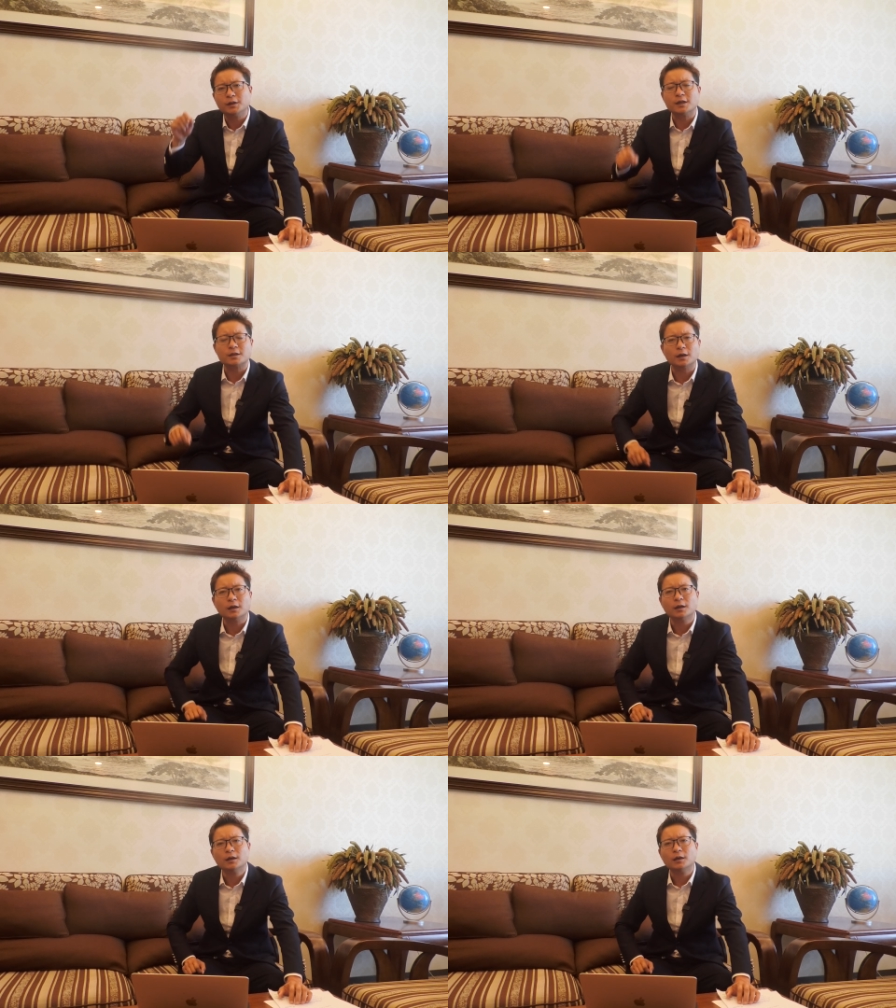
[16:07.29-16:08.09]
眼
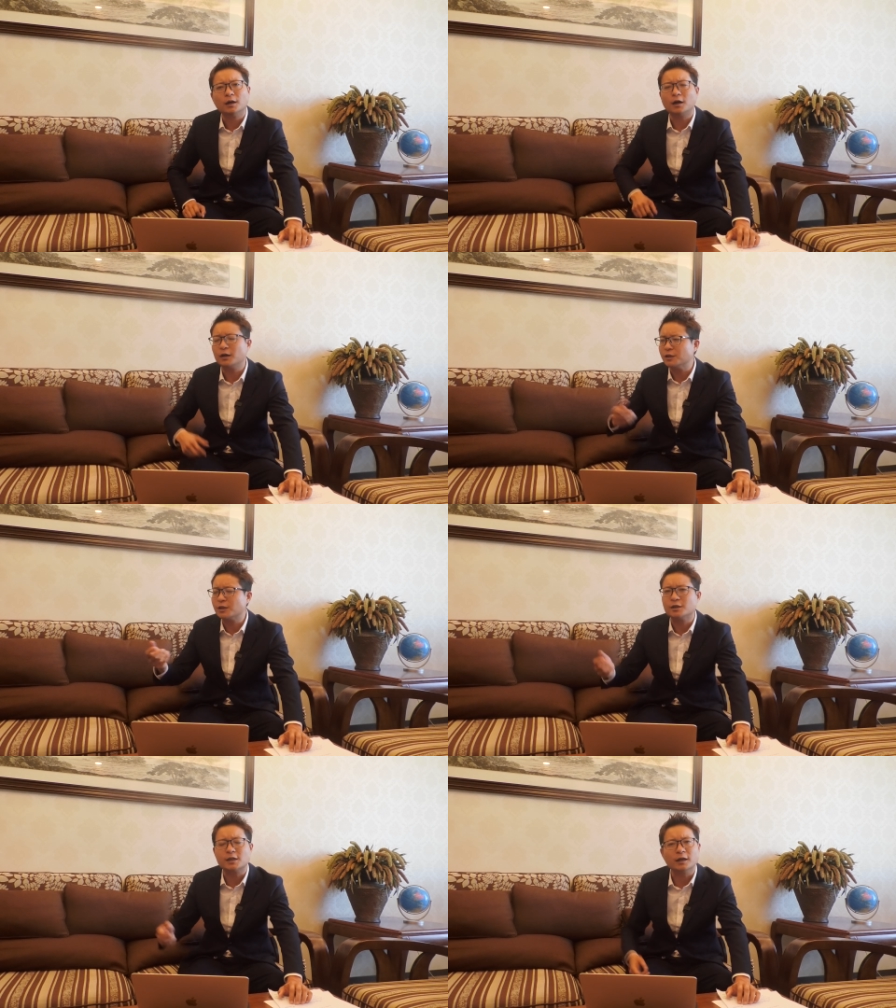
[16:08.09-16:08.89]
神，和以
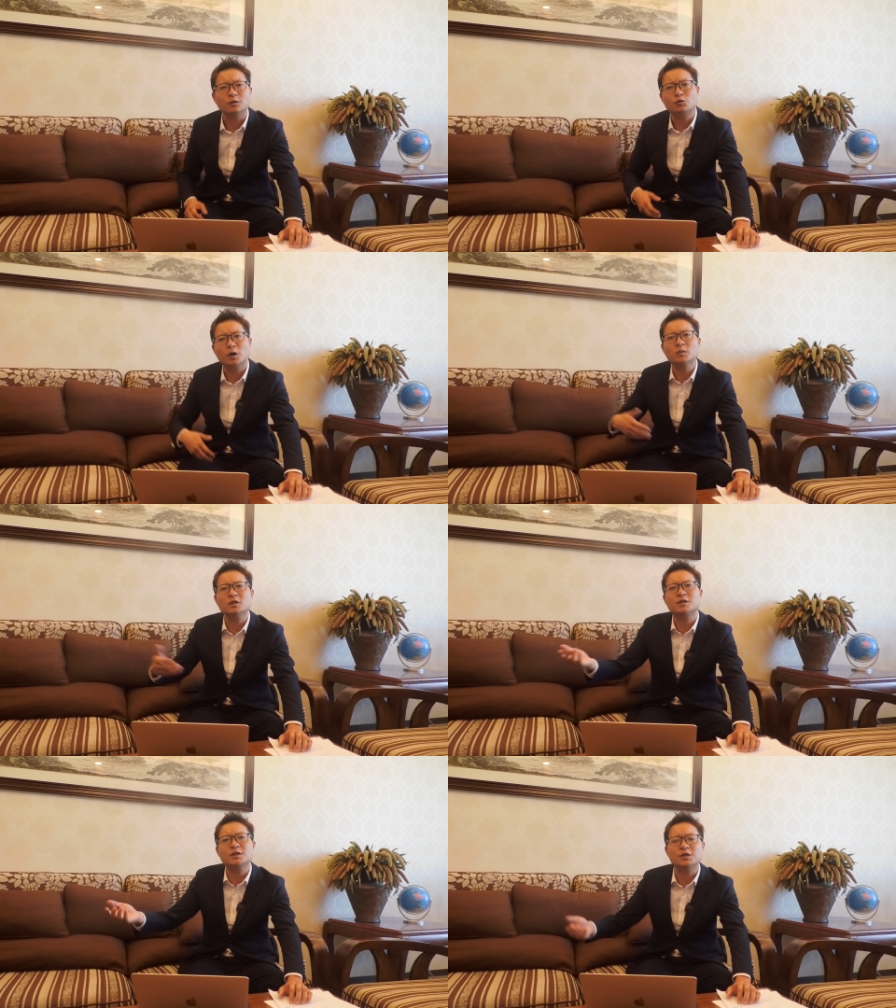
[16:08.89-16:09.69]
及影响力，你全部
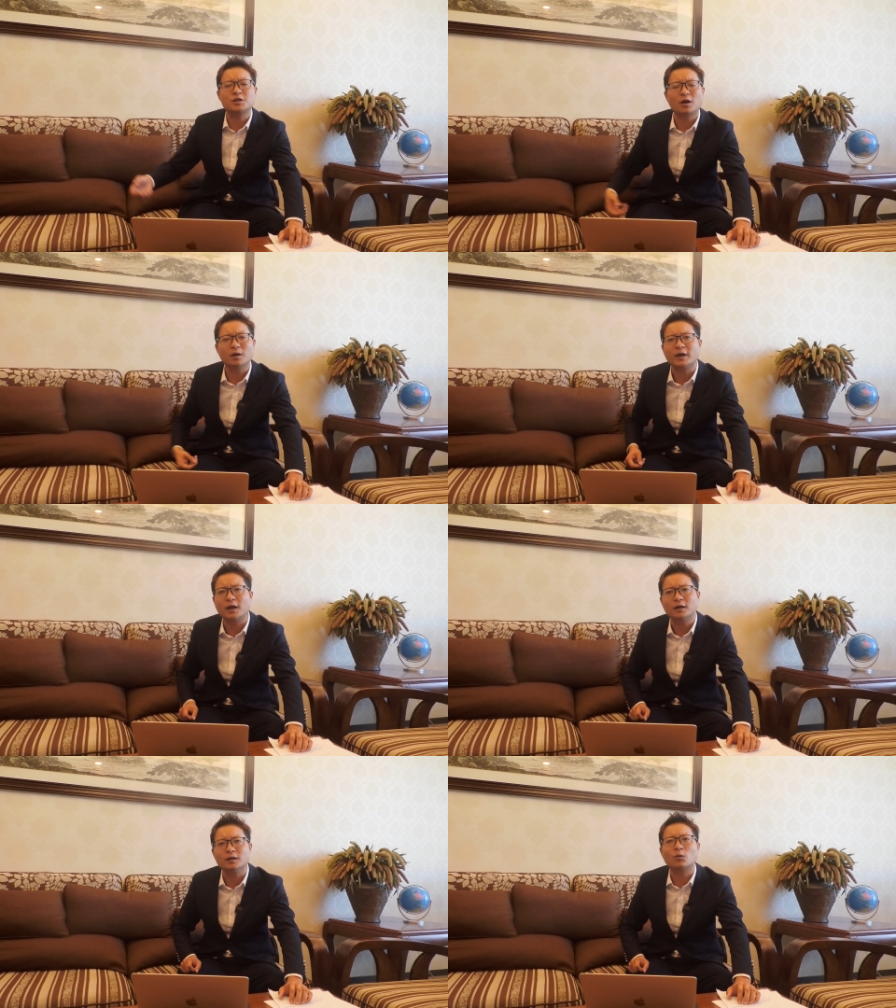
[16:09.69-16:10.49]
你自己交给别
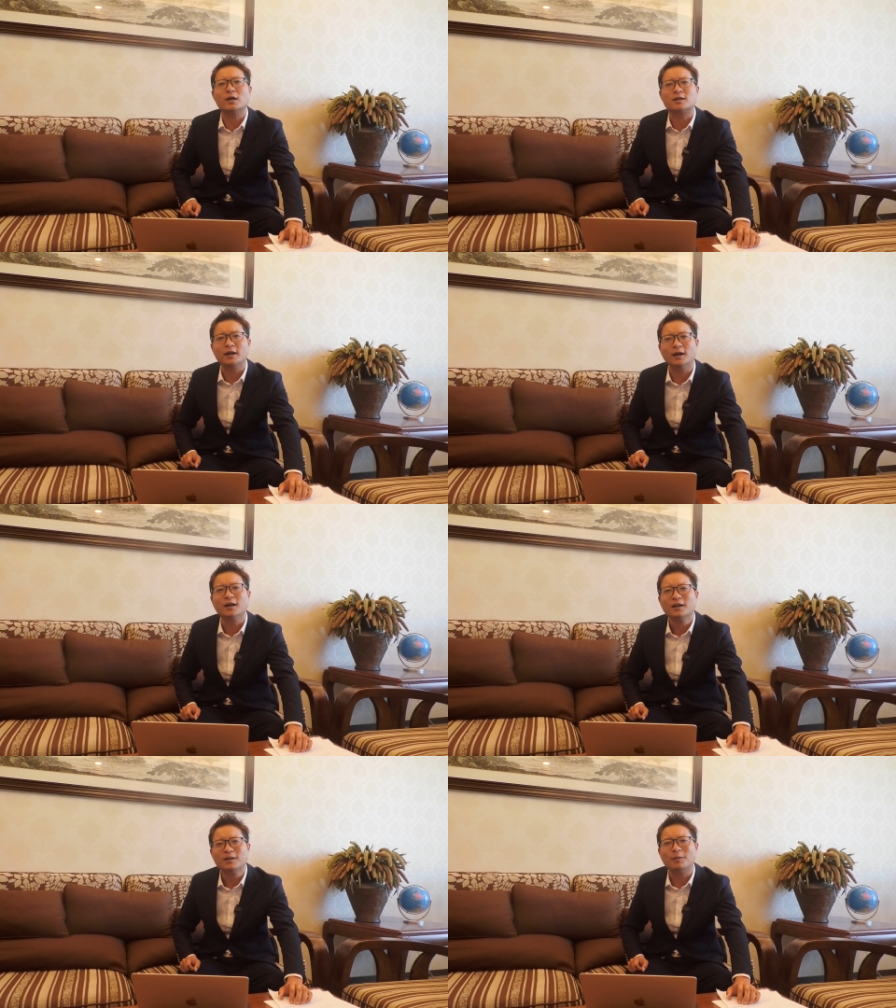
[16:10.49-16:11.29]
人的，你怪谁呢？
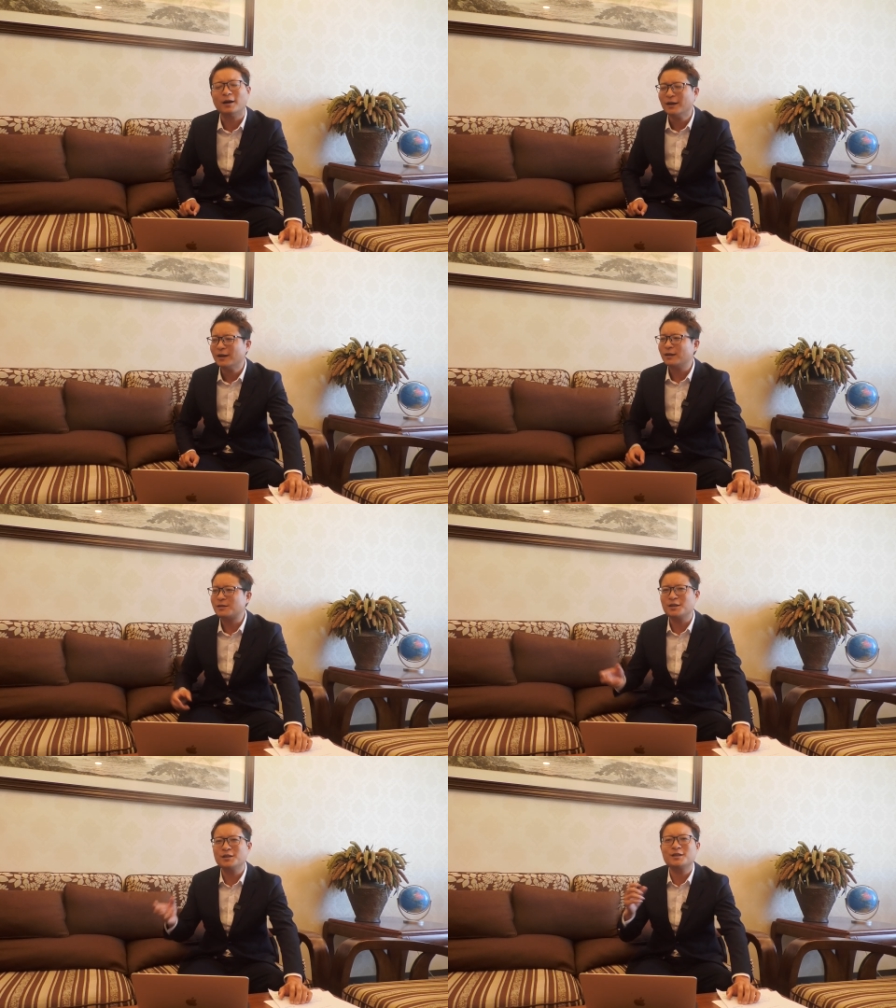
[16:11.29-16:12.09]
对不对？那
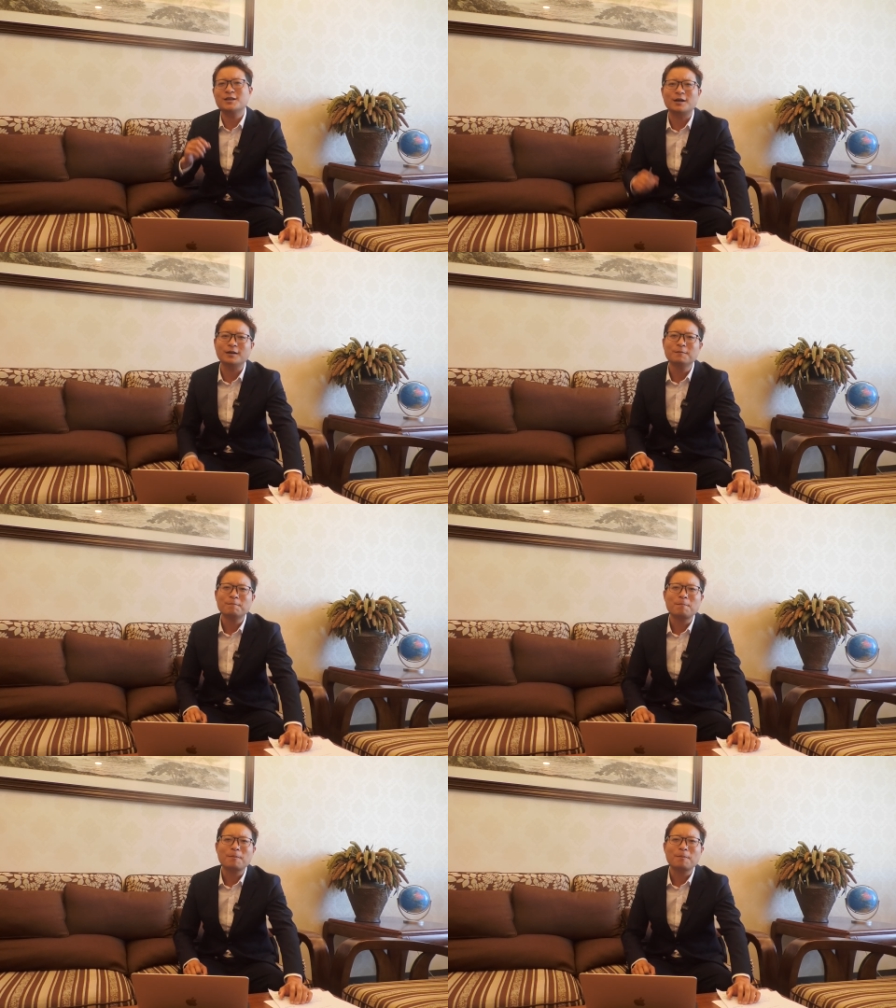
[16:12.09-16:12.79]
精英阶层，